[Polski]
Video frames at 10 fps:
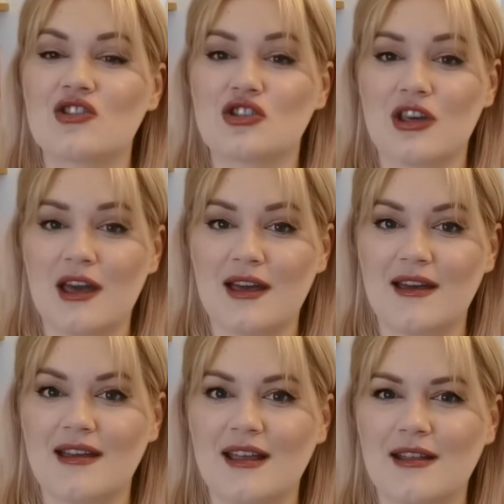że
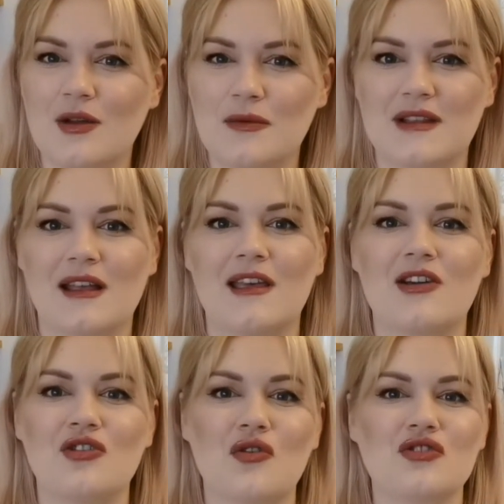jedną z takich
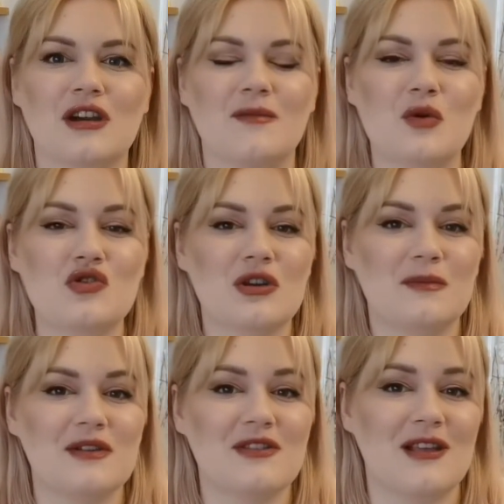książek może
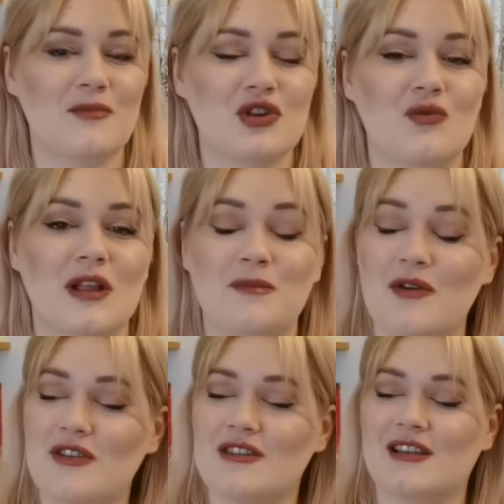być na przykład
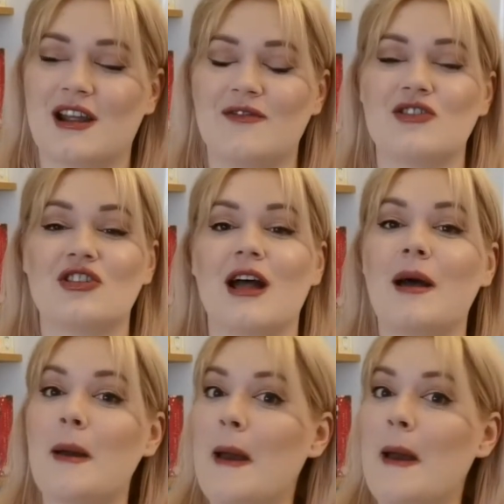powieść graficzna